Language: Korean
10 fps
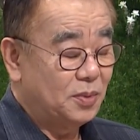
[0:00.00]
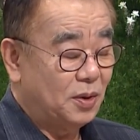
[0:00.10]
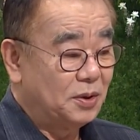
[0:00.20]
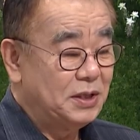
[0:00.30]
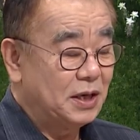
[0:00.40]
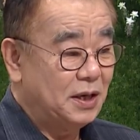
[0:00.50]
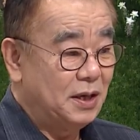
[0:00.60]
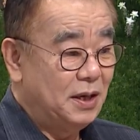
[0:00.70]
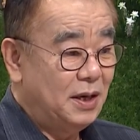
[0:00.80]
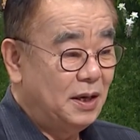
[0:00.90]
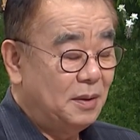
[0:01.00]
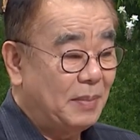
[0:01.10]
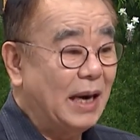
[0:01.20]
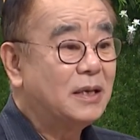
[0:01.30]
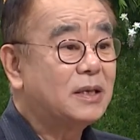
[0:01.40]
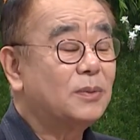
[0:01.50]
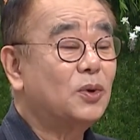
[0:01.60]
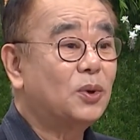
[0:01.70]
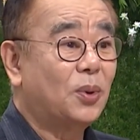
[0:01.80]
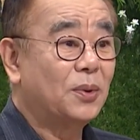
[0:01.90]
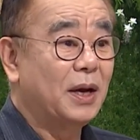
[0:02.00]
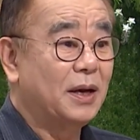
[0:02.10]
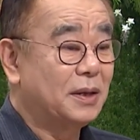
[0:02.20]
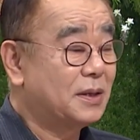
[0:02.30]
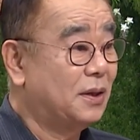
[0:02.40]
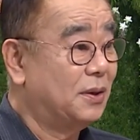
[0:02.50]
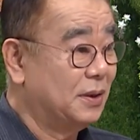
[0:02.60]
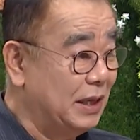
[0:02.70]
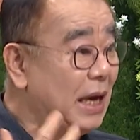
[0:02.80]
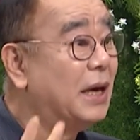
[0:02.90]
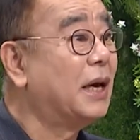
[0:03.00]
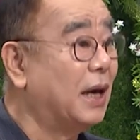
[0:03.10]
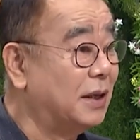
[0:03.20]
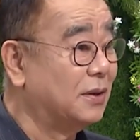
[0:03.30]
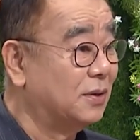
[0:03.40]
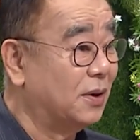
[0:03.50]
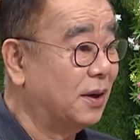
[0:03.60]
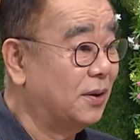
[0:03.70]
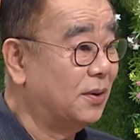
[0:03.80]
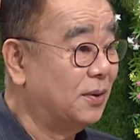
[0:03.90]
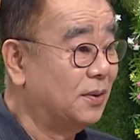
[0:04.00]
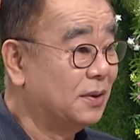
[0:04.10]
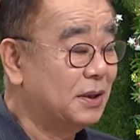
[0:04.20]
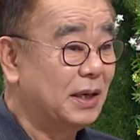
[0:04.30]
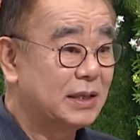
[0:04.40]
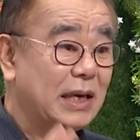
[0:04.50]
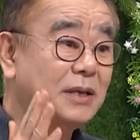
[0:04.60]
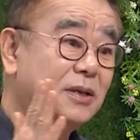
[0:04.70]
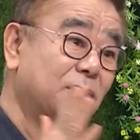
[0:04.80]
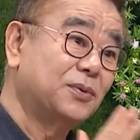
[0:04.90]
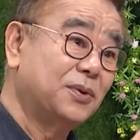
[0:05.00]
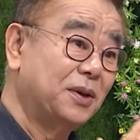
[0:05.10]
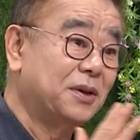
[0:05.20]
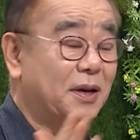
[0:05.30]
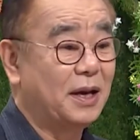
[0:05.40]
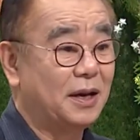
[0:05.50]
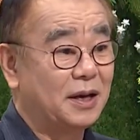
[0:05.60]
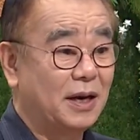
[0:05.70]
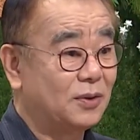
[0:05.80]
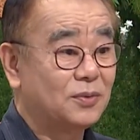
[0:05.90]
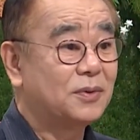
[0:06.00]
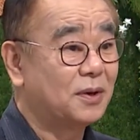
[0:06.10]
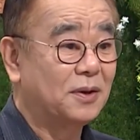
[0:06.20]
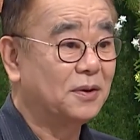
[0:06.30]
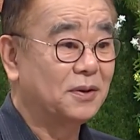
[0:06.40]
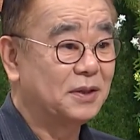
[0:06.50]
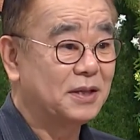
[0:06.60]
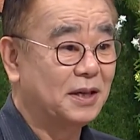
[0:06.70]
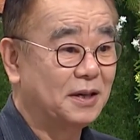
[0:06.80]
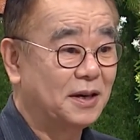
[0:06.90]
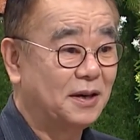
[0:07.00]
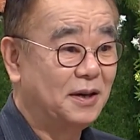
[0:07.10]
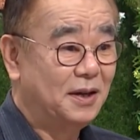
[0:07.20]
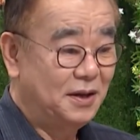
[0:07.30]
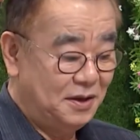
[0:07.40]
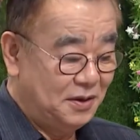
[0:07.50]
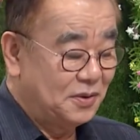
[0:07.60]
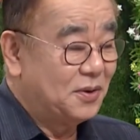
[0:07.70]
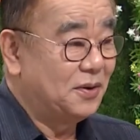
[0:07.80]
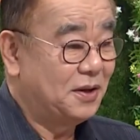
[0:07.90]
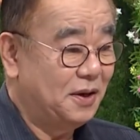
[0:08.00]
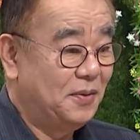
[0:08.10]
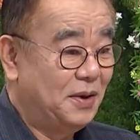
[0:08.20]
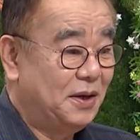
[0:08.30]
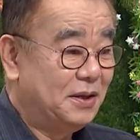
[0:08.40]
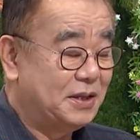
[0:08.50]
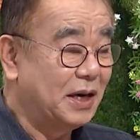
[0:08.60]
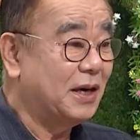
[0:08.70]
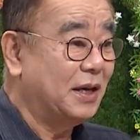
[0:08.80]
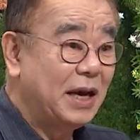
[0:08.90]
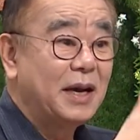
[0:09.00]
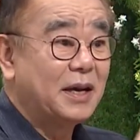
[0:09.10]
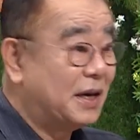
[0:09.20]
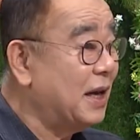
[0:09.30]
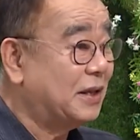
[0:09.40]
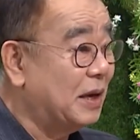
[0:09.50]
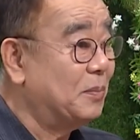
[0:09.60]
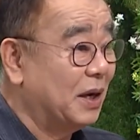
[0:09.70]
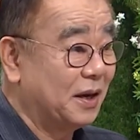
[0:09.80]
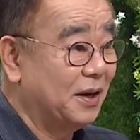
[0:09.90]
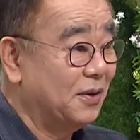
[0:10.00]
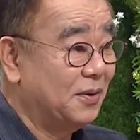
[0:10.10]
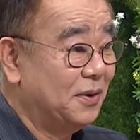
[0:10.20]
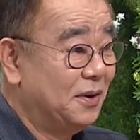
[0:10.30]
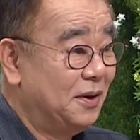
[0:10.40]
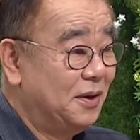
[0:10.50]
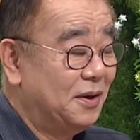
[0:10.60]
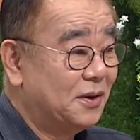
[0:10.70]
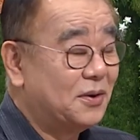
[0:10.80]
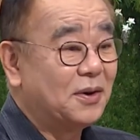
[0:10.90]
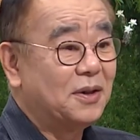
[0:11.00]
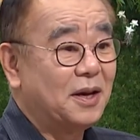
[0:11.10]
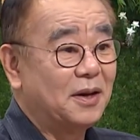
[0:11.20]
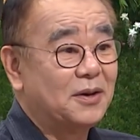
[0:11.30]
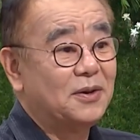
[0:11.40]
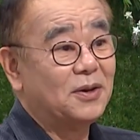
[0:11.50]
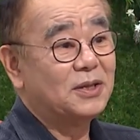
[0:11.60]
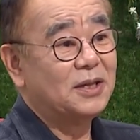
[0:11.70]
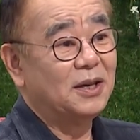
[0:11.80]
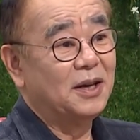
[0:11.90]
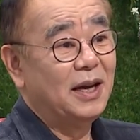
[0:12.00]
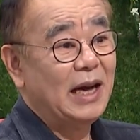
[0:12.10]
언제나 말씀을 통해서 얘기하는 거예요. 네. 그냥 사적으로 이렇게 얘기하고 그러는 것이 아니라. 음. 그런데 제가 얘기를 했단 말이에요. 그런데 그것이